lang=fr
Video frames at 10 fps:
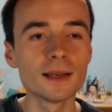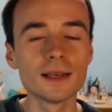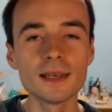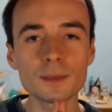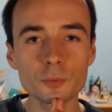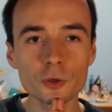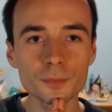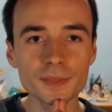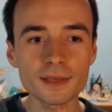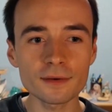La
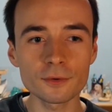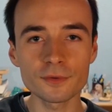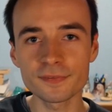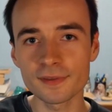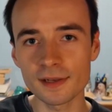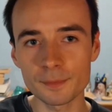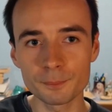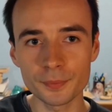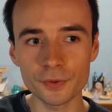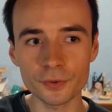première, euh, c'est la
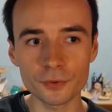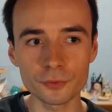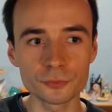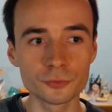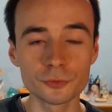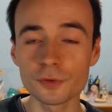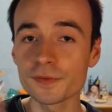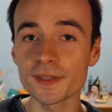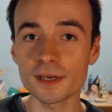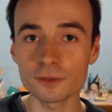peur euh, de
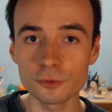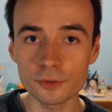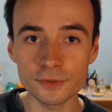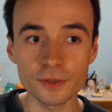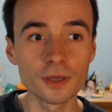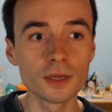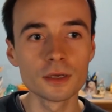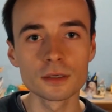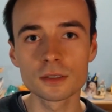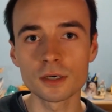devenir adulte,
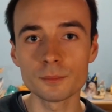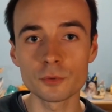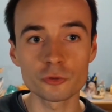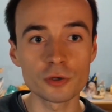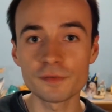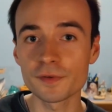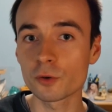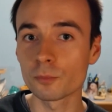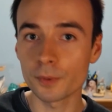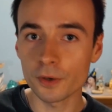comme je l'ai fait
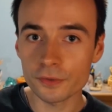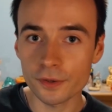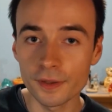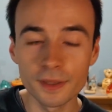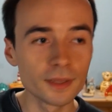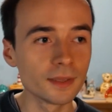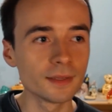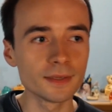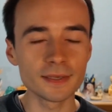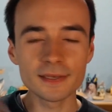comprendre,
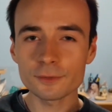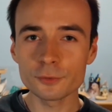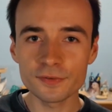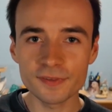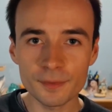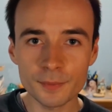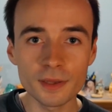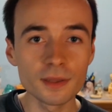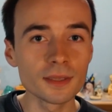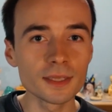et la deuxième,
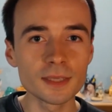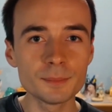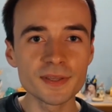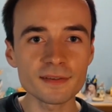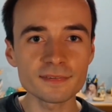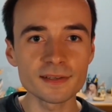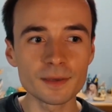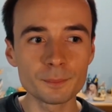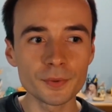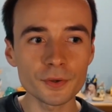eh bien, c'est
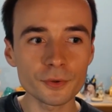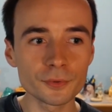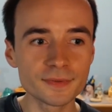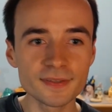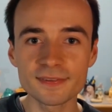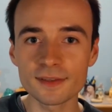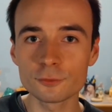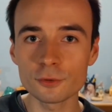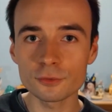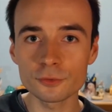la peur euh, des
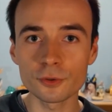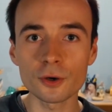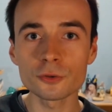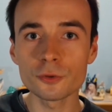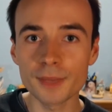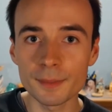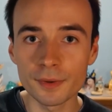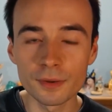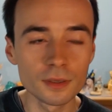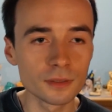adultes en
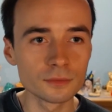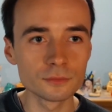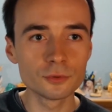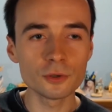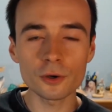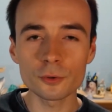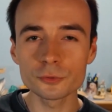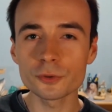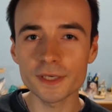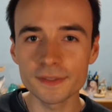eux-mêmes, de leur
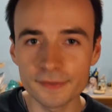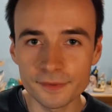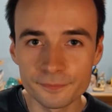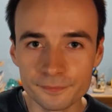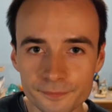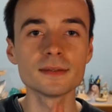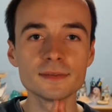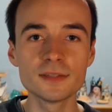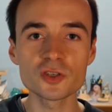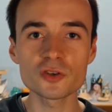autorité.
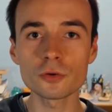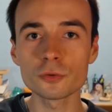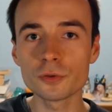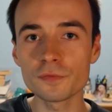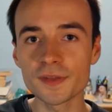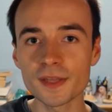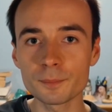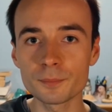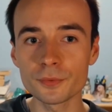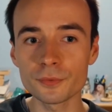Des gens le devinent
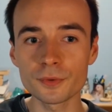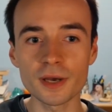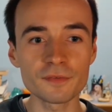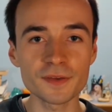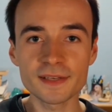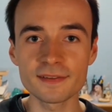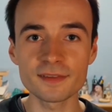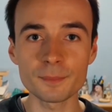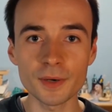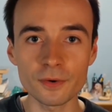un peu avec les
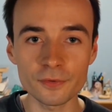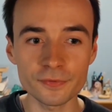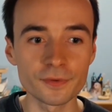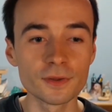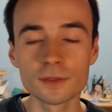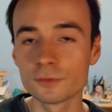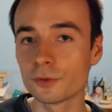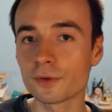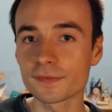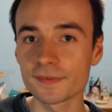apparences de
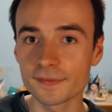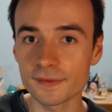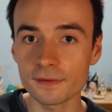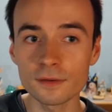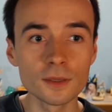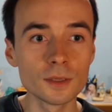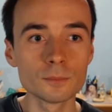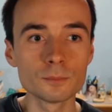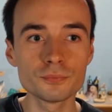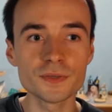l'entité,
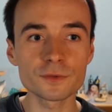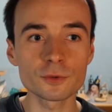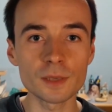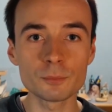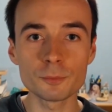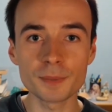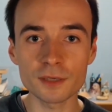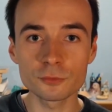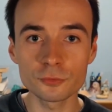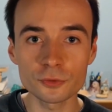puisque la
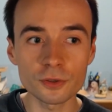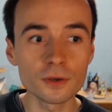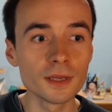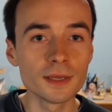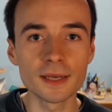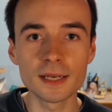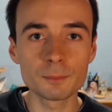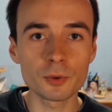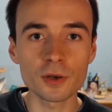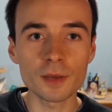plupart du temps, elle
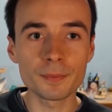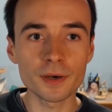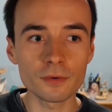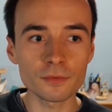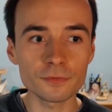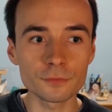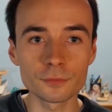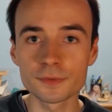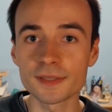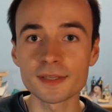prend l'apparence
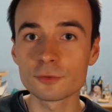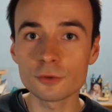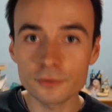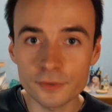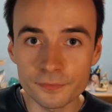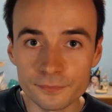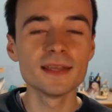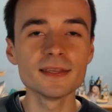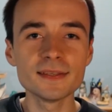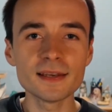d'un adulte,
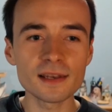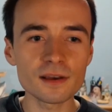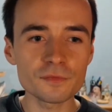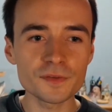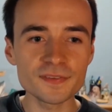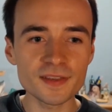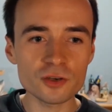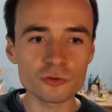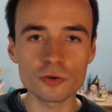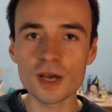et elle a un
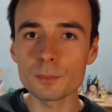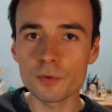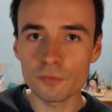visage un peu